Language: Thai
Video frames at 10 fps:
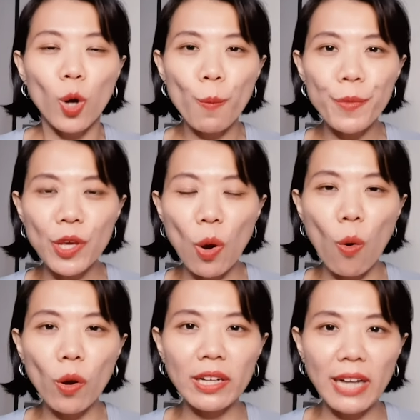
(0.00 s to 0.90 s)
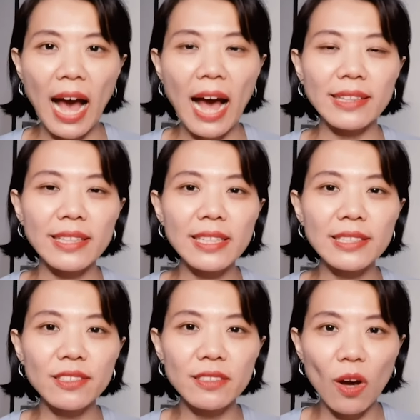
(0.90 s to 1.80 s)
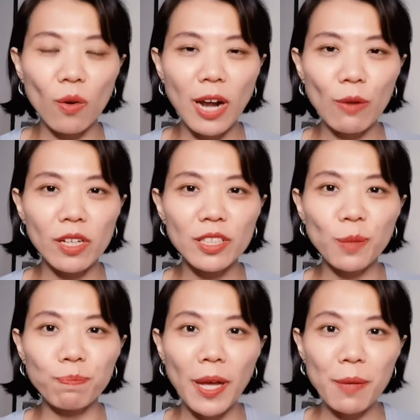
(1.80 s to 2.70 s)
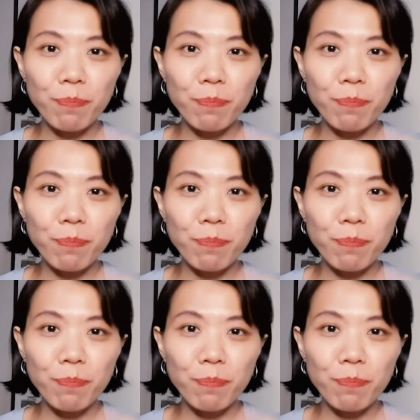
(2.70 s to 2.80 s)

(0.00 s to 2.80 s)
ก็มีโอกาสที่ชื่อของเราเนอะจะไป